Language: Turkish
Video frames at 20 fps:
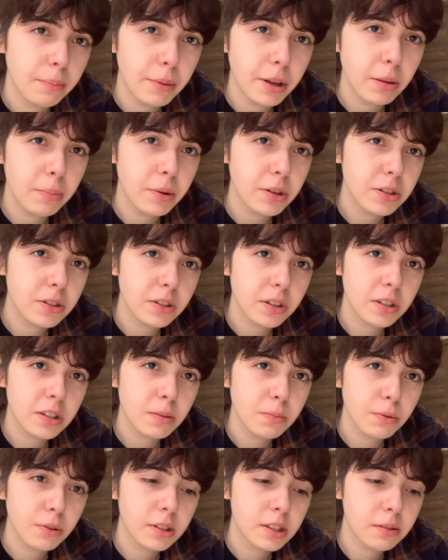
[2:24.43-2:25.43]
Benim
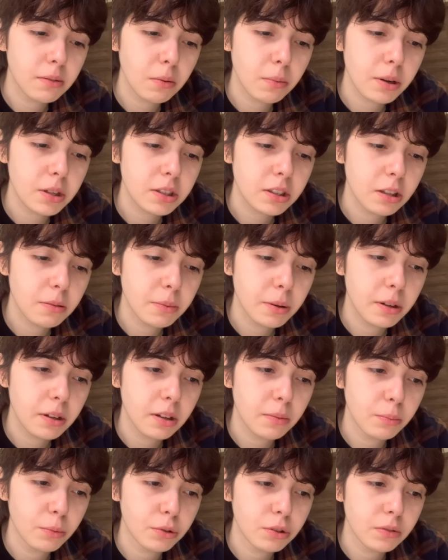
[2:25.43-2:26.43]
açıkçası bu kitaba
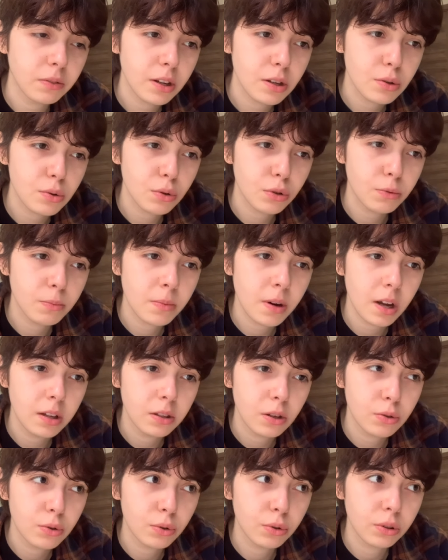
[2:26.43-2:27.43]
başlama motivasyonum
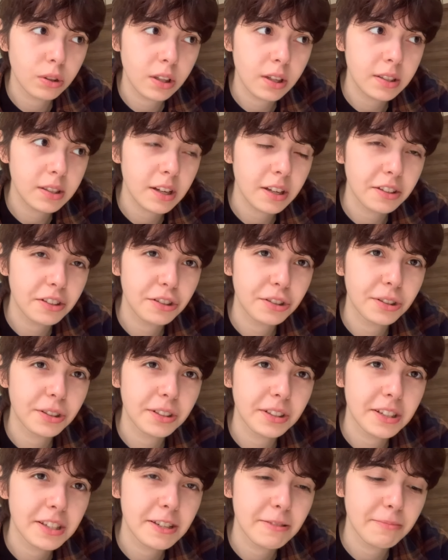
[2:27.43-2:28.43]
Atatürk'le
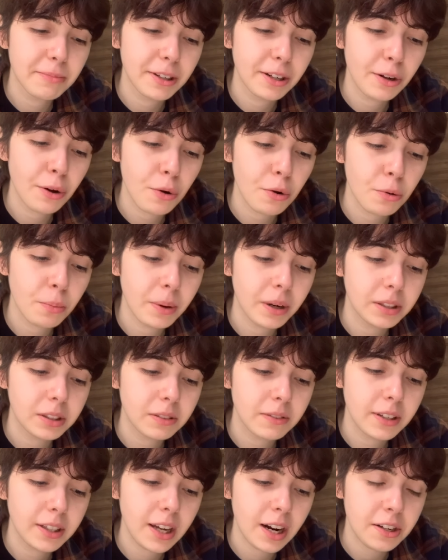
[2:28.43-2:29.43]
tanıştığı kısımları
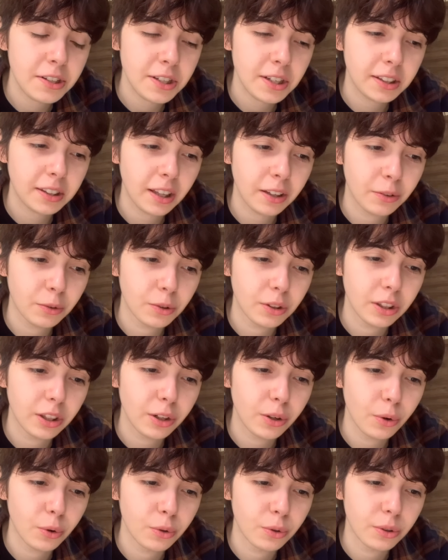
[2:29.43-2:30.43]
okumaktı ve gerçekten
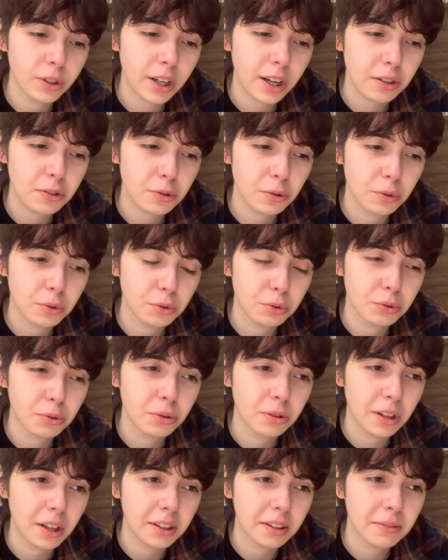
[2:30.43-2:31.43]
oraları okurken çok
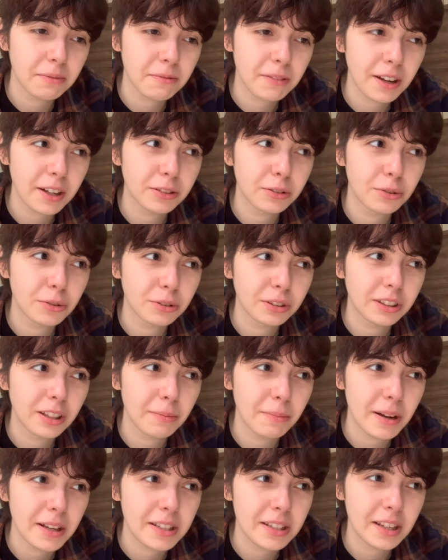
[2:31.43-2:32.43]
duygulandım ve
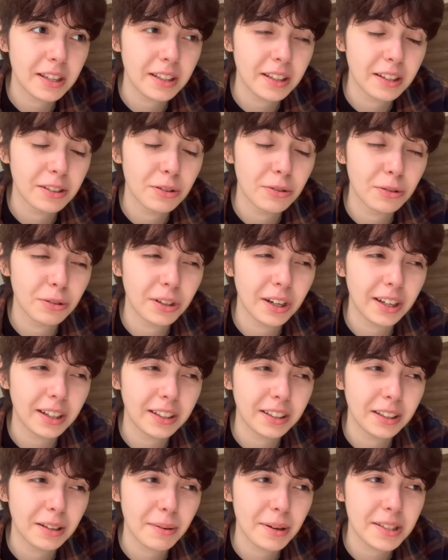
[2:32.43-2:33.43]
Atatürk'le bahset, Atatürk
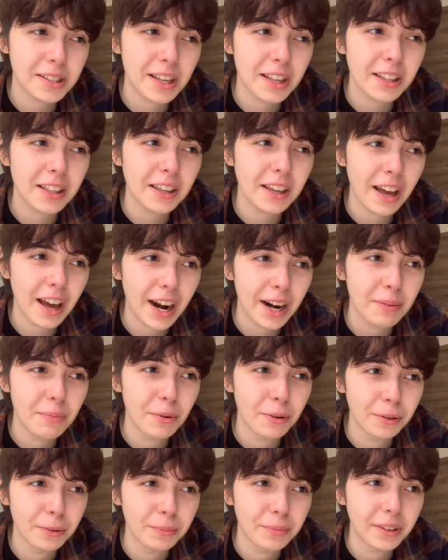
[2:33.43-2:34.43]
hakkında bahsettiği her
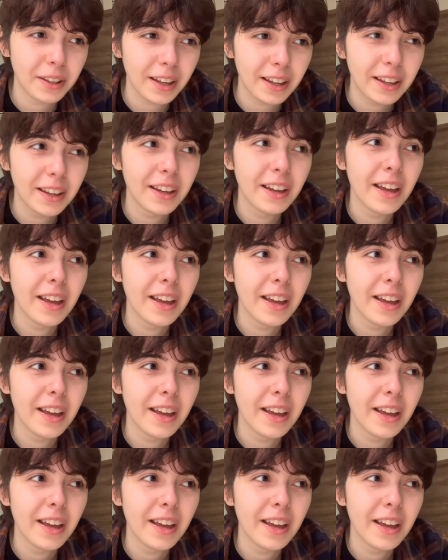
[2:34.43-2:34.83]
bölümde